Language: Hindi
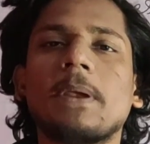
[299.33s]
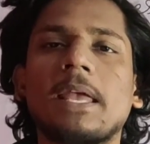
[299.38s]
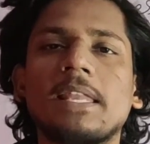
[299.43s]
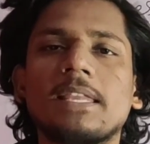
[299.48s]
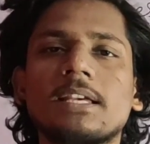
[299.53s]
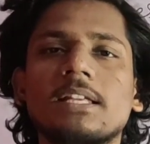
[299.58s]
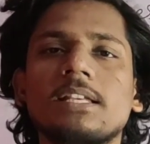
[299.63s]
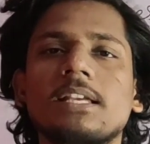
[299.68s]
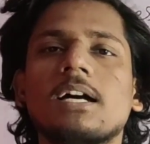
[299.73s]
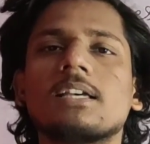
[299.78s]

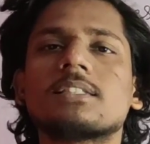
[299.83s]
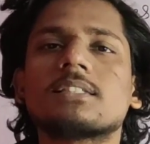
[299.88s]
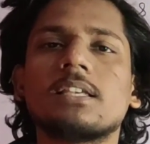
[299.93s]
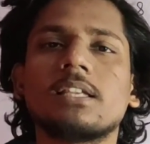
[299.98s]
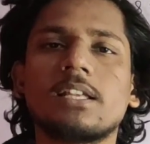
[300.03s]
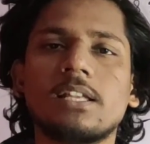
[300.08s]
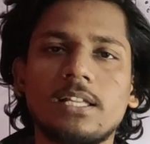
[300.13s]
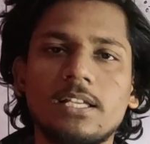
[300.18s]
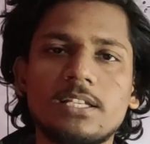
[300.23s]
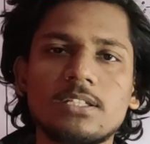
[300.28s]
पेंक्रिया से
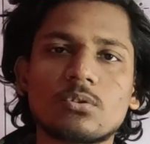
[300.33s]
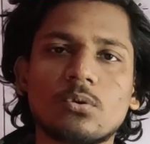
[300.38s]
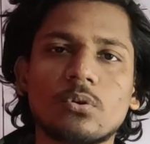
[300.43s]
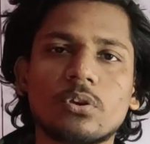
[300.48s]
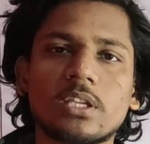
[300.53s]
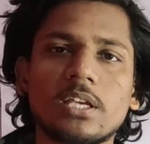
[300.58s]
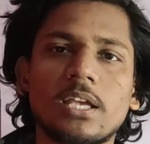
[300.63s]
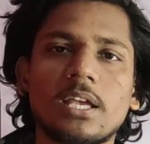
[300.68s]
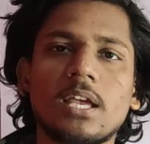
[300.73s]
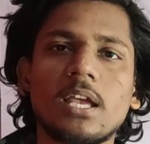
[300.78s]
रिलीज
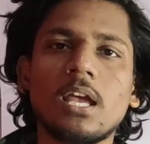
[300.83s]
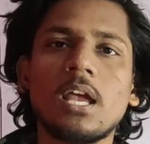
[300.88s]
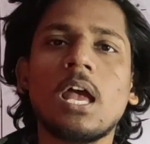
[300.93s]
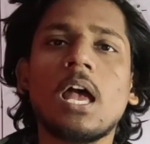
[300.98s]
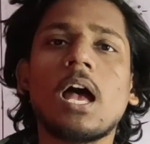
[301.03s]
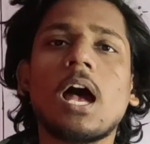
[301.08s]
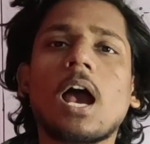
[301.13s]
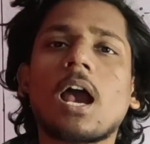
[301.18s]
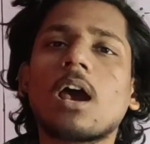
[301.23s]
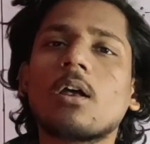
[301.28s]
होते हैं
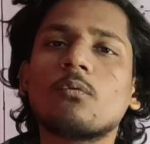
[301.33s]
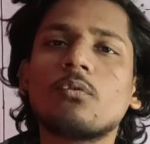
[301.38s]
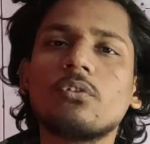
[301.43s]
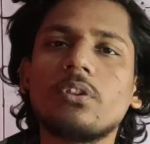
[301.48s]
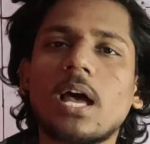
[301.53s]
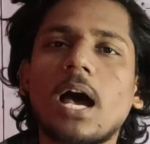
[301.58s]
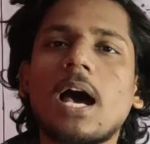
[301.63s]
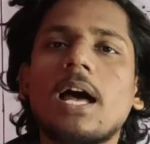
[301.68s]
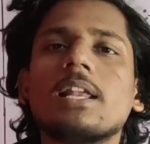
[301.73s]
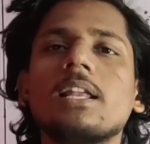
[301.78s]
अगर वो
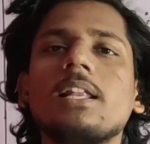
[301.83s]
ना